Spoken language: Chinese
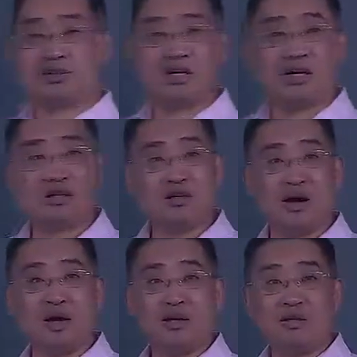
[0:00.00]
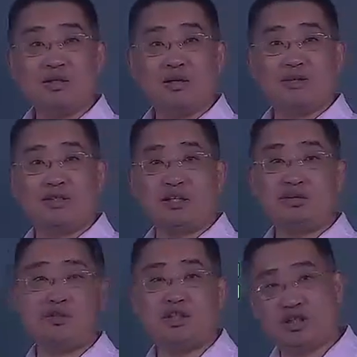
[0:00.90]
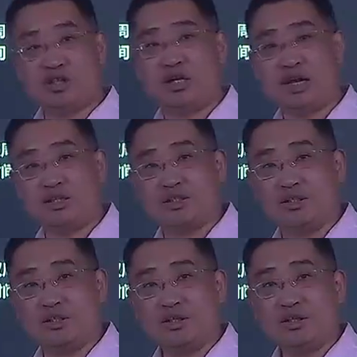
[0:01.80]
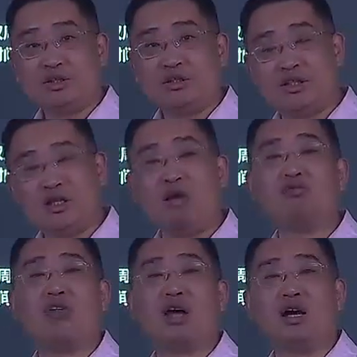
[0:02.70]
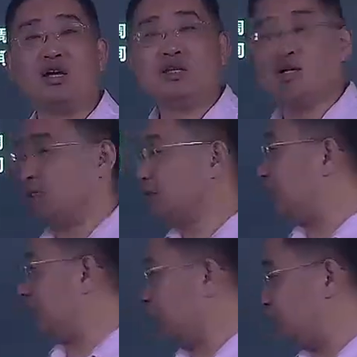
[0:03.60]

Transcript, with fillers: 对吧？那么 C 从七十刻开始，七加五呢，应该是在十二时